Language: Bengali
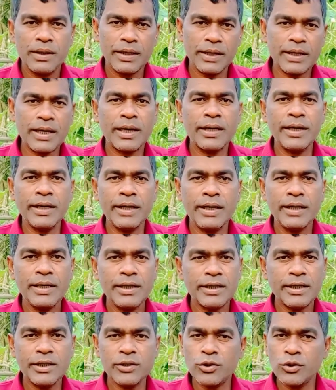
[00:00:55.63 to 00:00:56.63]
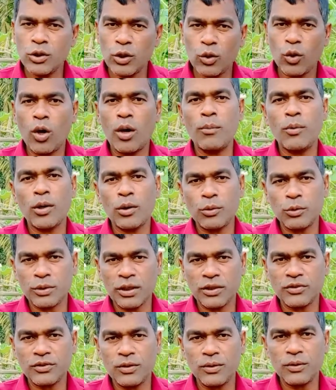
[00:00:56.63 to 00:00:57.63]
এখানে কিছুটা কম হওয়ার
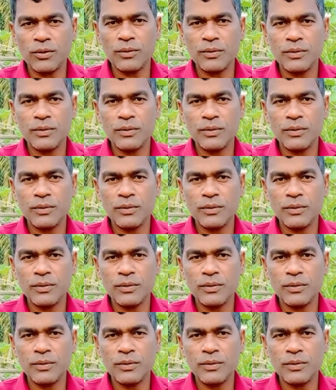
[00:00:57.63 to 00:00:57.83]
কথা ছিল